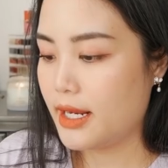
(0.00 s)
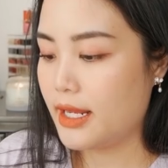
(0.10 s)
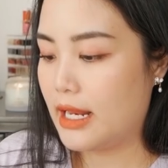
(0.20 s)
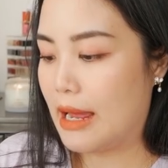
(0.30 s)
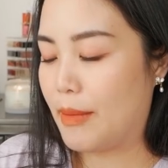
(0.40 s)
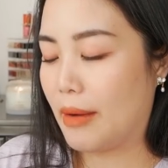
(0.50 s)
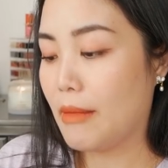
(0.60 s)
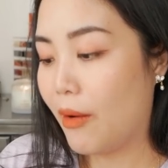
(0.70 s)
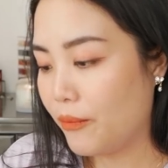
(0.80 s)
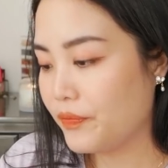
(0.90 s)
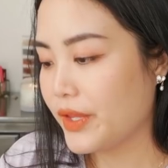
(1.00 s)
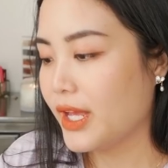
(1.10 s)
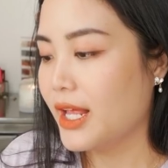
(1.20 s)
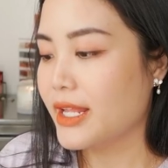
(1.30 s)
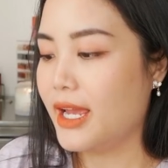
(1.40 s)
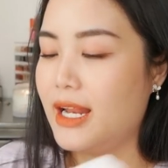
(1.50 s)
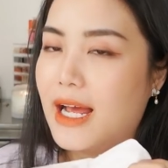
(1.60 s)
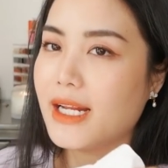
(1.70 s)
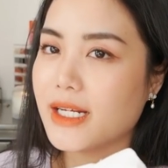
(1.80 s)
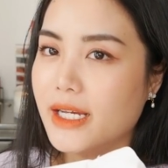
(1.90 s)
Cái này là mặt bông. Thì
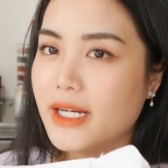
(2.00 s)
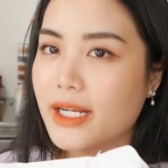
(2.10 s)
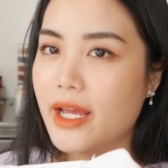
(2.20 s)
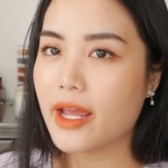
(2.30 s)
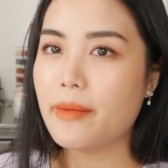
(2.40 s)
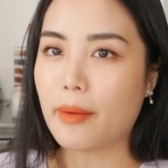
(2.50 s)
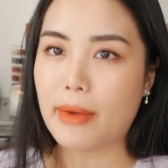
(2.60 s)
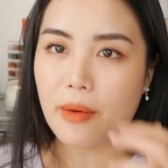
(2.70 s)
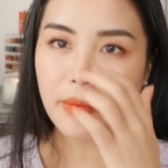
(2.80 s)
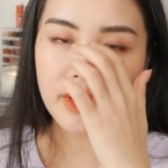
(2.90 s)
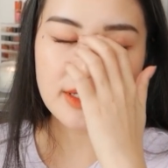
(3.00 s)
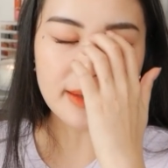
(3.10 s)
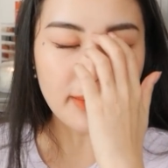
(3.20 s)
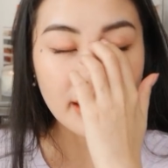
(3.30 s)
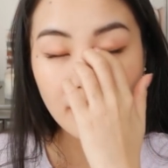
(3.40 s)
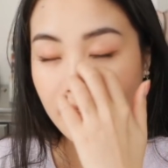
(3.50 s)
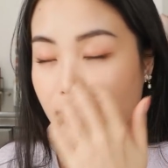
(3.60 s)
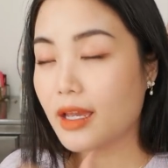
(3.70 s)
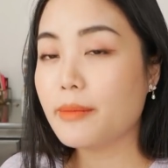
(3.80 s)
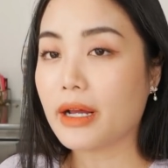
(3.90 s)
Lan nghĩ cái thế cái mặt bông đó, nó sẽ mắc hơn
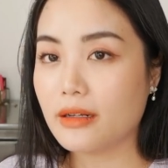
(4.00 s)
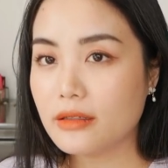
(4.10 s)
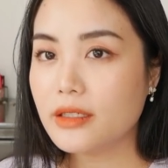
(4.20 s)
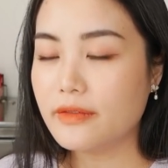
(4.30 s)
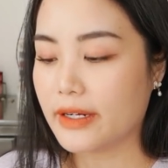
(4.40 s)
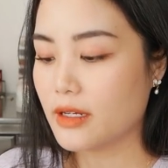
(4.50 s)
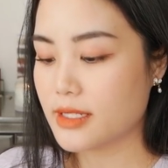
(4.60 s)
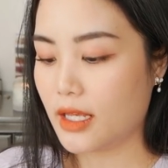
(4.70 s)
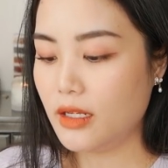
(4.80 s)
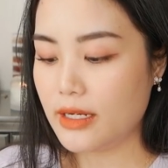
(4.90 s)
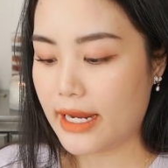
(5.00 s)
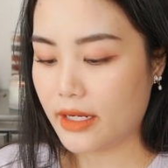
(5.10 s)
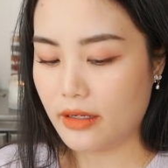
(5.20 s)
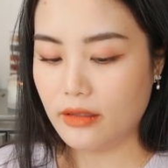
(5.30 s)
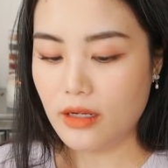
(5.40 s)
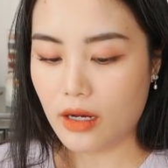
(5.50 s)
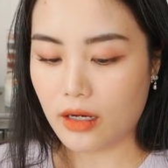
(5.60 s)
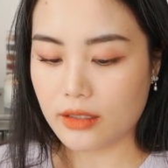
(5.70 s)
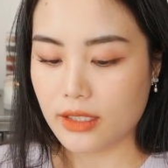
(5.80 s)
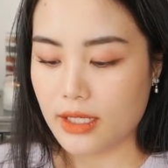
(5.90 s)
thiết kế mặt lưới và nó sẽ ít gây kích ứng
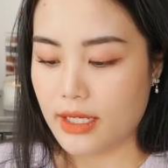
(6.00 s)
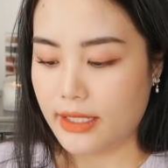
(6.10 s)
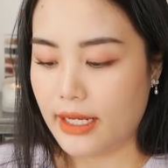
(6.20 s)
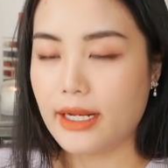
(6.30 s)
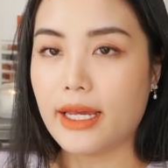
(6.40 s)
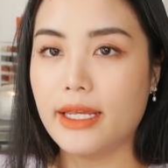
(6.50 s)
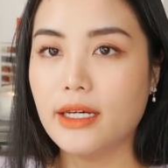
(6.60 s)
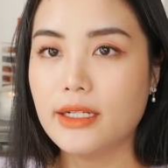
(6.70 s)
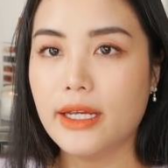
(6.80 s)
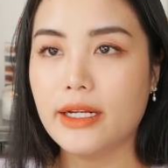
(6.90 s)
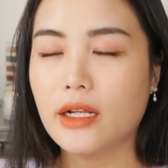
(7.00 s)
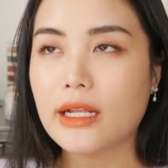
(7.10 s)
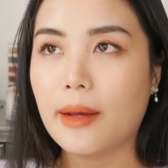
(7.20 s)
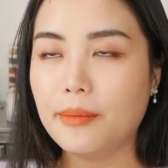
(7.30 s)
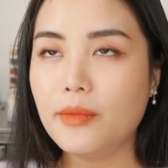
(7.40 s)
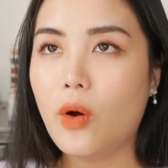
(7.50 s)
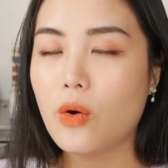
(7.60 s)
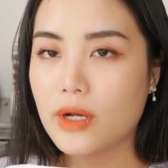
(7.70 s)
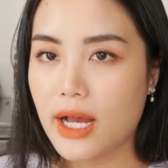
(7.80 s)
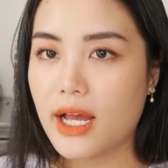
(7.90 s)
hơn. Cái này á, thì nó thấm
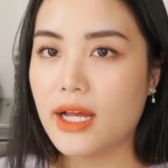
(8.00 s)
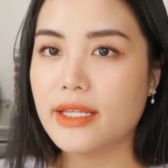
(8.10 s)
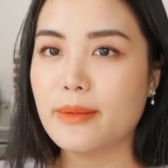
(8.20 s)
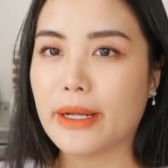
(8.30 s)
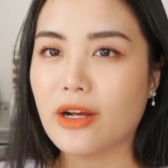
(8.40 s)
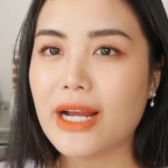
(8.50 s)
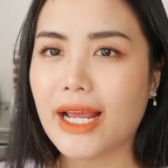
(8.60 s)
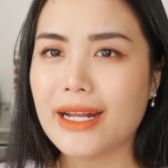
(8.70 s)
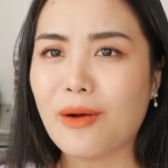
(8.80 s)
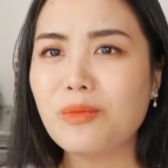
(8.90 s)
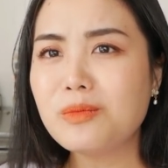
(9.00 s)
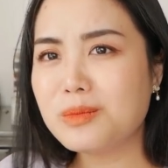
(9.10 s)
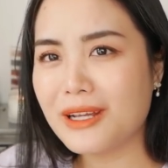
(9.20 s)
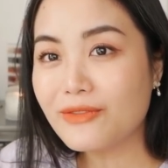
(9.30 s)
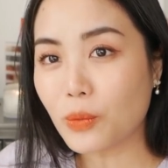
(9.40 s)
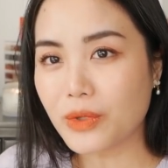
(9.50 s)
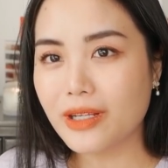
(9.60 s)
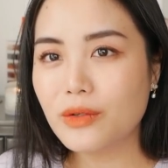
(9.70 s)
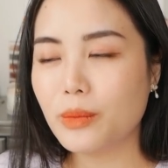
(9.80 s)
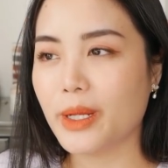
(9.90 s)
ok nhưng mà nó gây nóng cái vùng
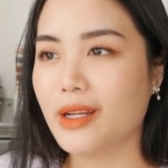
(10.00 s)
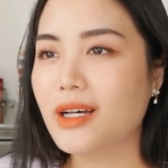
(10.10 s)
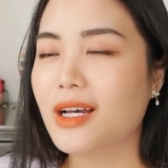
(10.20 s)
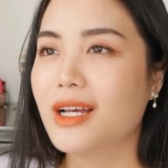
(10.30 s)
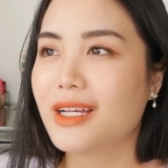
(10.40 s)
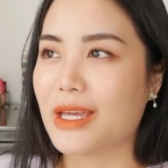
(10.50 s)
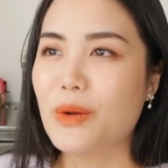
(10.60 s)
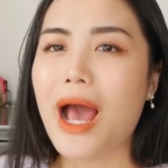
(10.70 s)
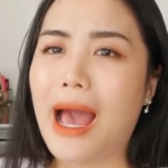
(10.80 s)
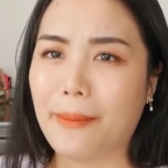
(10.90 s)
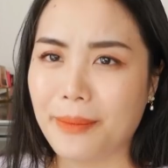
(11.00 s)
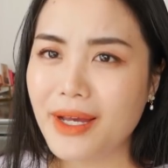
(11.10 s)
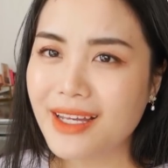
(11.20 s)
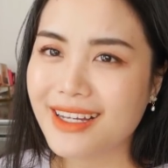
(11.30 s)
kín của mình đó, kiểu nó hầm á.